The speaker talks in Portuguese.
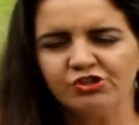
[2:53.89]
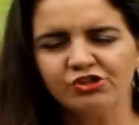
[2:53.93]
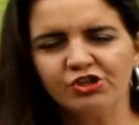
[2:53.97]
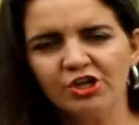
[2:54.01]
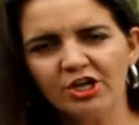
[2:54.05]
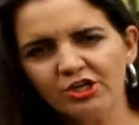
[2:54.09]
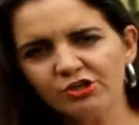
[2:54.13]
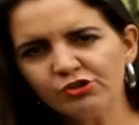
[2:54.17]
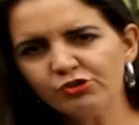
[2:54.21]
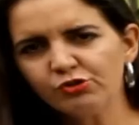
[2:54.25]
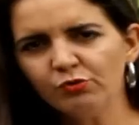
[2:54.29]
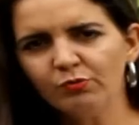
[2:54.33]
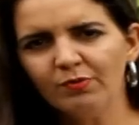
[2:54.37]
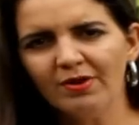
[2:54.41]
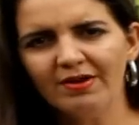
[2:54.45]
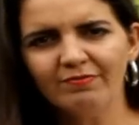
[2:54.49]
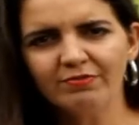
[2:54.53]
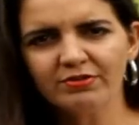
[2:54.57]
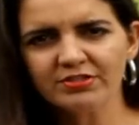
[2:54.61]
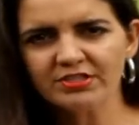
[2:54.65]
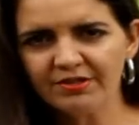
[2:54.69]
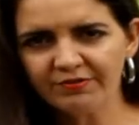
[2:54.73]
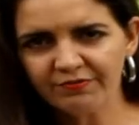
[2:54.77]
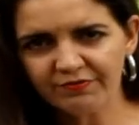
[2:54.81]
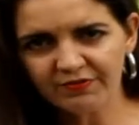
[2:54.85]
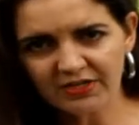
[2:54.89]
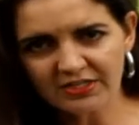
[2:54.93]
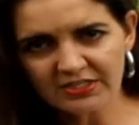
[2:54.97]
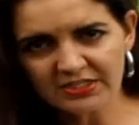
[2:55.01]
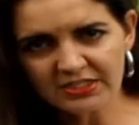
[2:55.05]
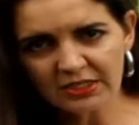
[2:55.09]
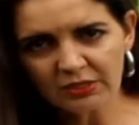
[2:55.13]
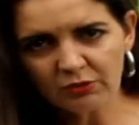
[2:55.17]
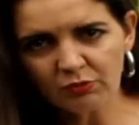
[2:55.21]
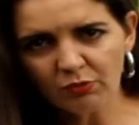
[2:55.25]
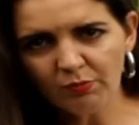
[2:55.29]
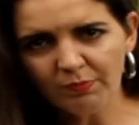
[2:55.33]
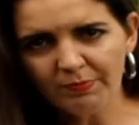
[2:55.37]
Jejum é você ficar
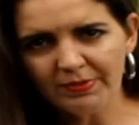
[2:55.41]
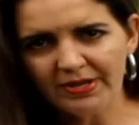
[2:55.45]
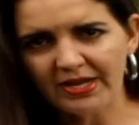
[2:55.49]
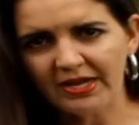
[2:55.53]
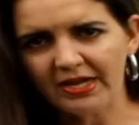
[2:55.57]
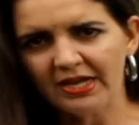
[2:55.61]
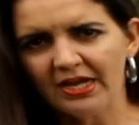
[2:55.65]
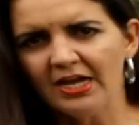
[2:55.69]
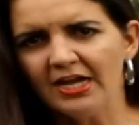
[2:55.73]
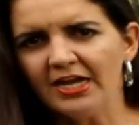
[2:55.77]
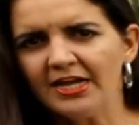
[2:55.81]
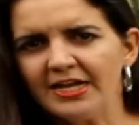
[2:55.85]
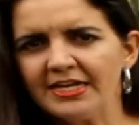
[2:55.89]
sem comer.